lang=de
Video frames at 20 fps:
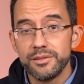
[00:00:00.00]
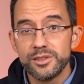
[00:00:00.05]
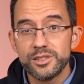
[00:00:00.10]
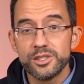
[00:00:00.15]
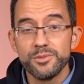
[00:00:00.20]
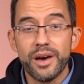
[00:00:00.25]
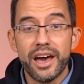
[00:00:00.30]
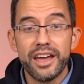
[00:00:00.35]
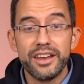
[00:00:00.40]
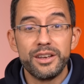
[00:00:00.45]

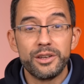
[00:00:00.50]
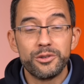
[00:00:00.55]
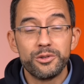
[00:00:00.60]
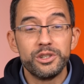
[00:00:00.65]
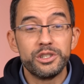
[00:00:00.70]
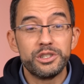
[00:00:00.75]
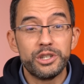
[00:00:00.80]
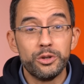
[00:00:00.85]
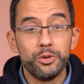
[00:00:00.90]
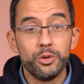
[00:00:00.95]
Zum einen
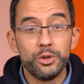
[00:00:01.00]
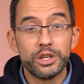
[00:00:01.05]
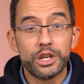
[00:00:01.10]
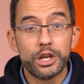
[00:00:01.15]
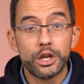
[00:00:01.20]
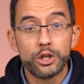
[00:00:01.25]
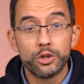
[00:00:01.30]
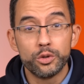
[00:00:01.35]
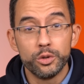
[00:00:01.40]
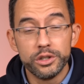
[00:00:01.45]
natürlich die
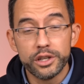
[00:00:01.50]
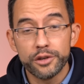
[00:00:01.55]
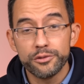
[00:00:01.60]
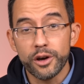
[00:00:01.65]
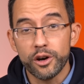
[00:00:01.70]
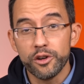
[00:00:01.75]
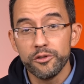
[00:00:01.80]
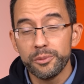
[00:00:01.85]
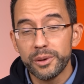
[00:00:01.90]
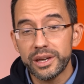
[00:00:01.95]
nötige Geduld
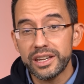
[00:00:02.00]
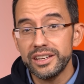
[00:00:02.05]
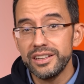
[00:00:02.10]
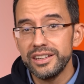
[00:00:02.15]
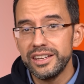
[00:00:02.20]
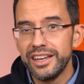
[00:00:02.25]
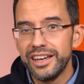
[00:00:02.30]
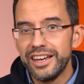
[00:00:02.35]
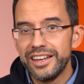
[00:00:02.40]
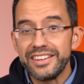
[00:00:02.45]
dafür
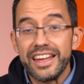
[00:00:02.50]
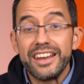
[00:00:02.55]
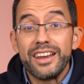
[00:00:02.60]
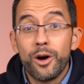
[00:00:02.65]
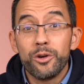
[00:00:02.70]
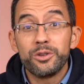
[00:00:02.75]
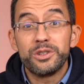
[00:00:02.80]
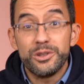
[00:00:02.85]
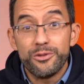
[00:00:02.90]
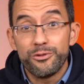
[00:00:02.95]
aufbringen, dann
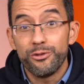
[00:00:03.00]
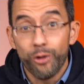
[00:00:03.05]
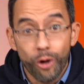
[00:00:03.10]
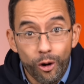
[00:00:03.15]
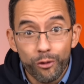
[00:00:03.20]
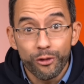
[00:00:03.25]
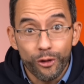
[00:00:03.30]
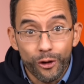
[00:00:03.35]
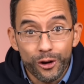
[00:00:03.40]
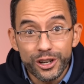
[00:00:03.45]
auch die
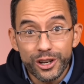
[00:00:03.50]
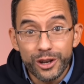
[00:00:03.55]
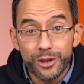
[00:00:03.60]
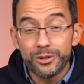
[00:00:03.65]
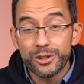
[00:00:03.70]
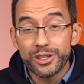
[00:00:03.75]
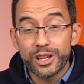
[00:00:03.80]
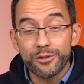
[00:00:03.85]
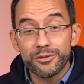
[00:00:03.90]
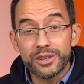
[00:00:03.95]
Vorfreude
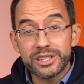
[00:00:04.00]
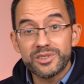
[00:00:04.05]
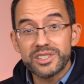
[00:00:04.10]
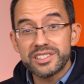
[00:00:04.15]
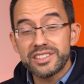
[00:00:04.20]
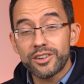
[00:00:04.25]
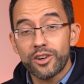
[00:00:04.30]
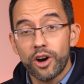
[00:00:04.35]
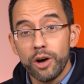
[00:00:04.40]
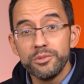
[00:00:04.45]
natürlich auf das,
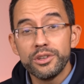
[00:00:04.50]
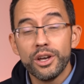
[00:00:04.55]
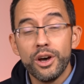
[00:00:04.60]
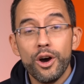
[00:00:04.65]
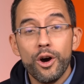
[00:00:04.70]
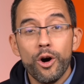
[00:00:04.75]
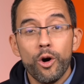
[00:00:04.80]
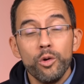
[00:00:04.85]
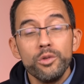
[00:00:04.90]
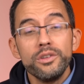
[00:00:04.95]
was da kommt
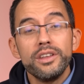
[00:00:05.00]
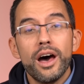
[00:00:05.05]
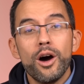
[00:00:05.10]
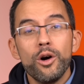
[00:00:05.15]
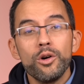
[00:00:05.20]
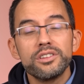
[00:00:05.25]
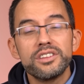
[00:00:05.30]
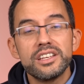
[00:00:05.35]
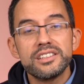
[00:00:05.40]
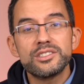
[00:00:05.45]
und
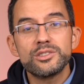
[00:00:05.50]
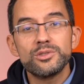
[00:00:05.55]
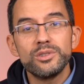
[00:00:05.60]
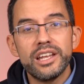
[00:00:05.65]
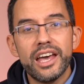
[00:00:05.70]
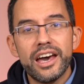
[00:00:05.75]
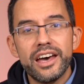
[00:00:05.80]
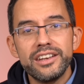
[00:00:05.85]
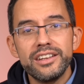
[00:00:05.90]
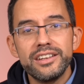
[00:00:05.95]
auch das zu
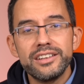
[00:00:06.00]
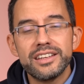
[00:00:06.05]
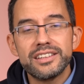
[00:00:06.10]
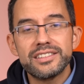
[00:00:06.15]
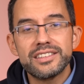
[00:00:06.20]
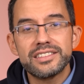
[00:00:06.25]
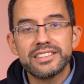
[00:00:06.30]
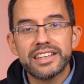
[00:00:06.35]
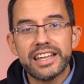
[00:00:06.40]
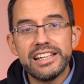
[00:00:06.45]
lernen,
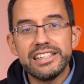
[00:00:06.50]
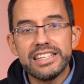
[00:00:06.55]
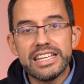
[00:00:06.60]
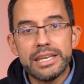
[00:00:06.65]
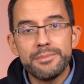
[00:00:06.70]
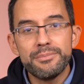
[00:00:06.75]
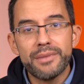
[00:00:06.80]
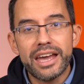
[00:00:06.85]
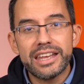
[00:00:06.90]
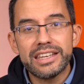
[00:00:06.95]
dass das Geld
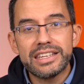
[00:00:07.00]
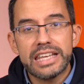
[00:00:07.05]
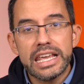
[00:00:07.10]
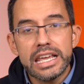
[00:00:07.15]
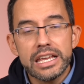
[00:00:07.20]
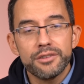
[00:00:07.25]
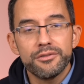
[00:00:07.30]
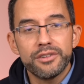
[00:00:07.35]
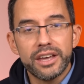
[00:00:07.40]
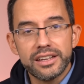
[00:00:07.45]
eben einen
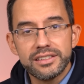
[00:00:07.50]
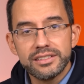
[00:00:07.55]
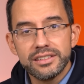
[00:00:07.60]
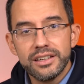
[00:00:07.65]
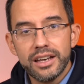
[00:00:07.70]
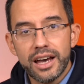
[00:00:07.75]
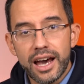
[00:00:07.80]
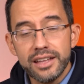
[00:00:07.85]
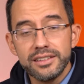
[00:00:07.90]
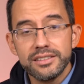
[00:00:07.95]
Gegenwert
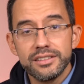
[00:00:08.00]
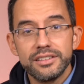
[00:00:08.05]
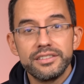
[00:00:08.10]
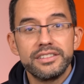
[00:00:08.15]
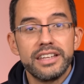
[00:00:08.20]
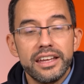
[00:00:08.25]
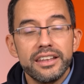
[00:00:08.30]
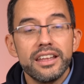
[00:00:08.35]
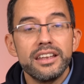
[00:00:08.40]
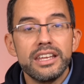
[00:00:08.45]
hat,
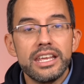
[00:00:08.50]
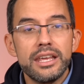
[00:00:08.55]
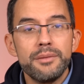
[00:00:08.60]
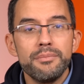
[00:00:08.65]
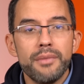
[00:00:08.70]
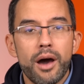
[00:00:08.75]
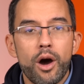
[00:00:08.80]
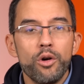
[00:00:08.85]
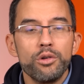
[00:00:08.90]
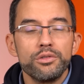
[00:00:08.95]
der dann
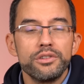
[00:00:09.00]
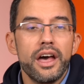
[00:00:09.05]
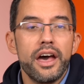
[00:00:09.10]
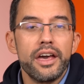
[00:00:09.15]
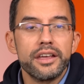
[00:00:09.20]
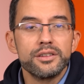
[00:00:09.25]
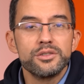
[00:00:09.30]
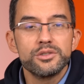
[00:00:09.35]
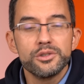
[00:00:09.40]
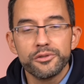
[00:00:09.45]
eben auch eine
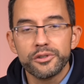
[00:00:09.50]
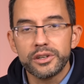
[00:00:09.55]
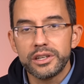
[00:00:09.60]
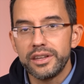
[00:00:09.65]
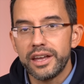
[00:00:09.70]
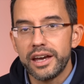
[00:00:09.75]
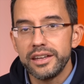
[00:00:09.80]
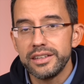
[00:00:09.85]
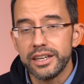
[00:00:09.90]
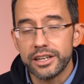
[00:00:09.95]

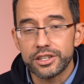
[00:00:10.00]
Eigenzufriedenheit